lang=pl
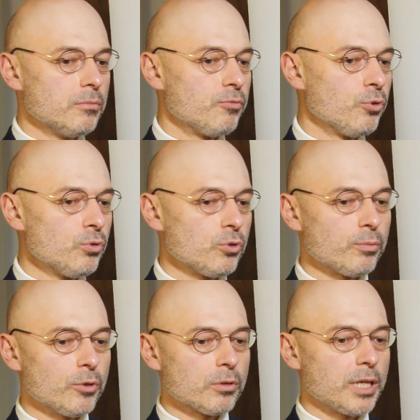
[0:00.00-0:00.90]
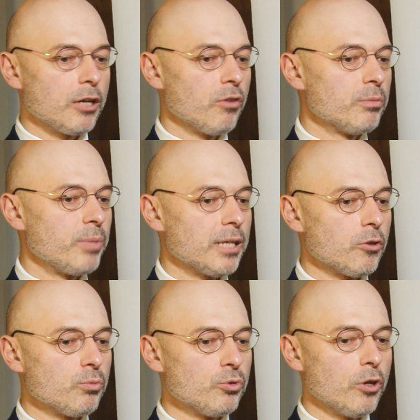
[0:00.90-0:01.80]
fundusz, bo Krajowy Plan
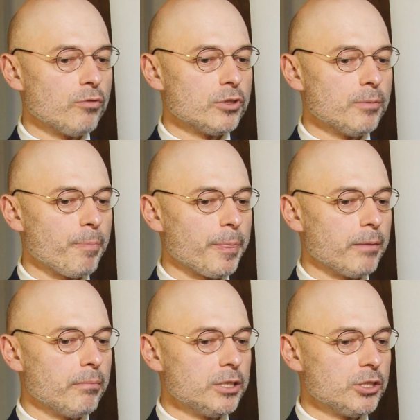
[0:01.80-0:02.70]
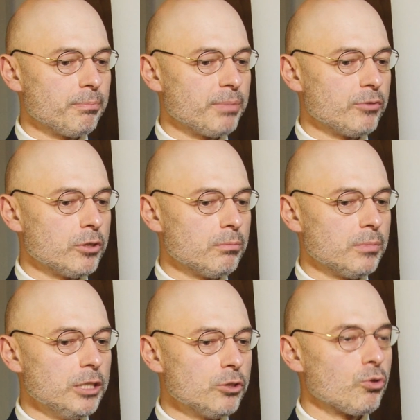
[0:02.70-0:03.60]
Odbudowy będzie
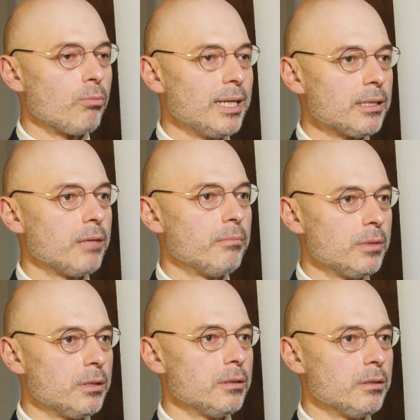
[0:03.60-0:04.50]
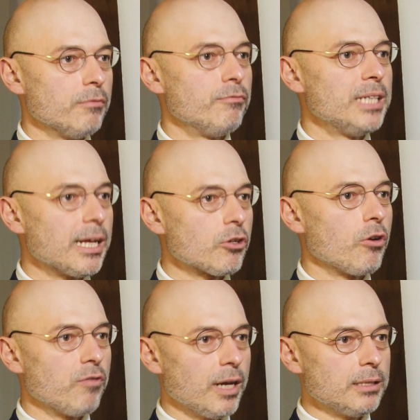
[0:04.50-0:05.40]
pewnym instrumentem
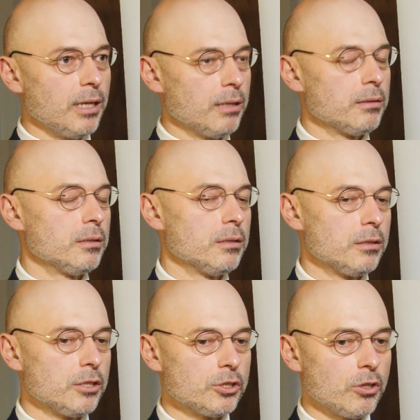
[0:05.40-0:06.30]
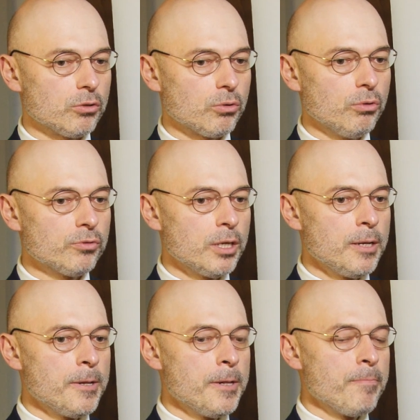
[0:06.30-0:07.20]
wydatkowania tych środków,
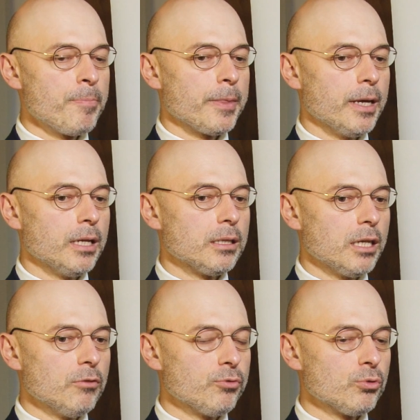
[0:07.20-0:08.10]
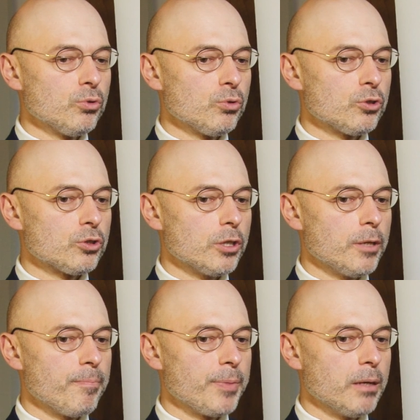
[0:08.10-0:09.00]
E, ten fundusz
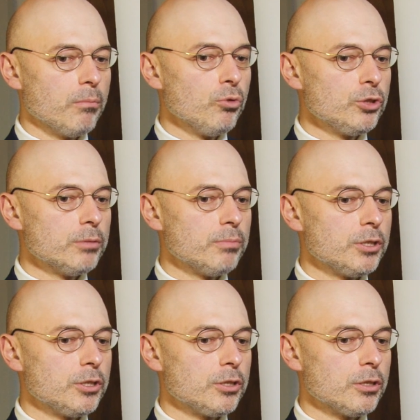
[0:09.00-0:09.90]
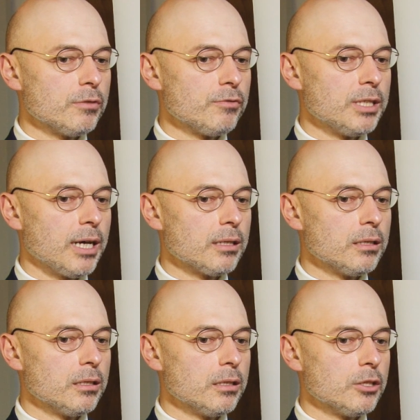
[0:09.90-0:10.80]
musi być e,
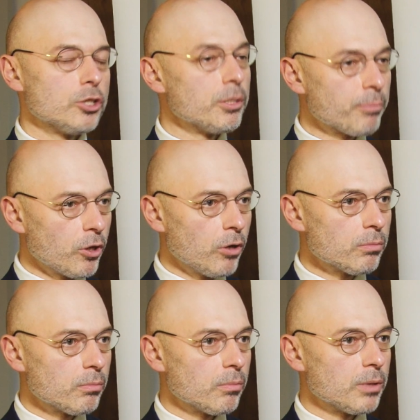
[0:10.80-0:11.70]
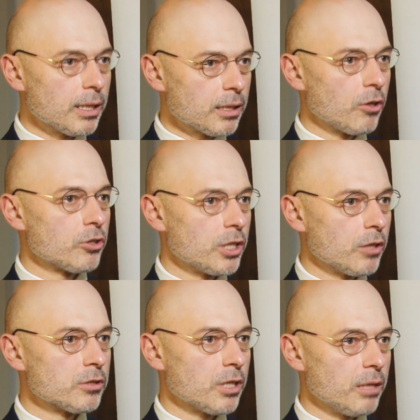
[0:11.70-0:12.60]
wydany szybko, dlatego że
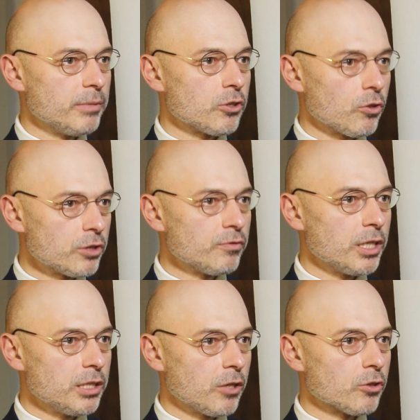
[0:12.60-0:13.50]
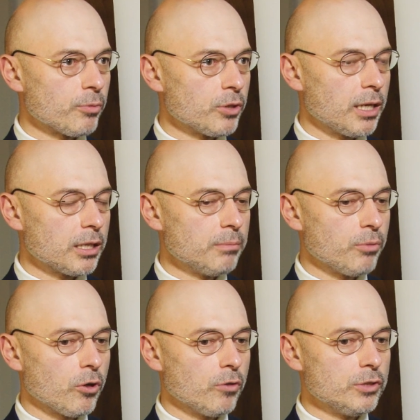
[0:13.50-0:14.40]
jego celem jest ożywienie gospodarki
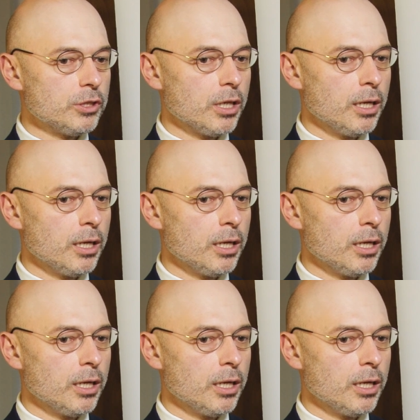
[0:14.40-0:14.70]
po covid